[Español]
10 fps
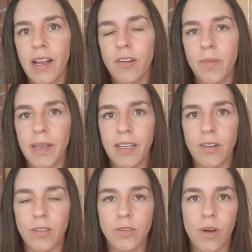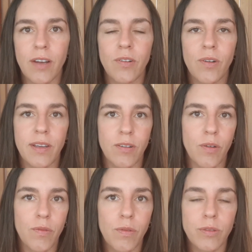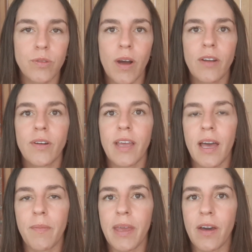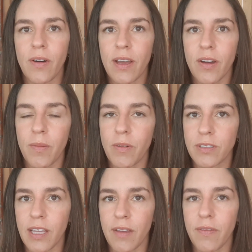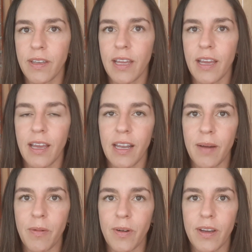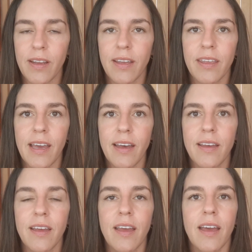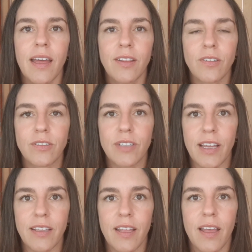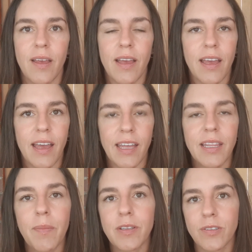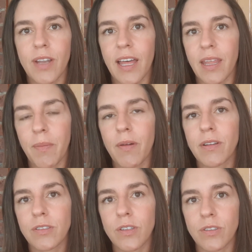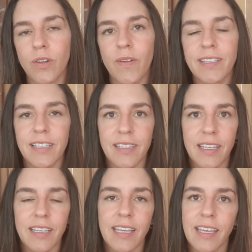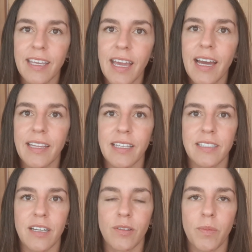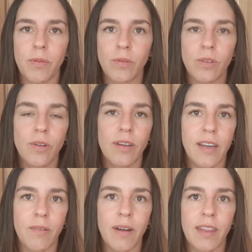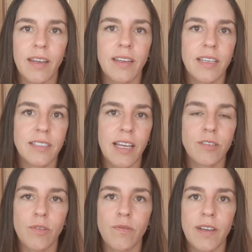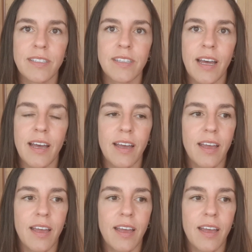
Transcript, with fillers: algo peligroso, algo confuso, algo que da miedo, es como se define el amor, ¿ya? Entonces, esta persona de apego ansioso va a sentir que llega hasta cierto punto, recuerden, quizás en su infancia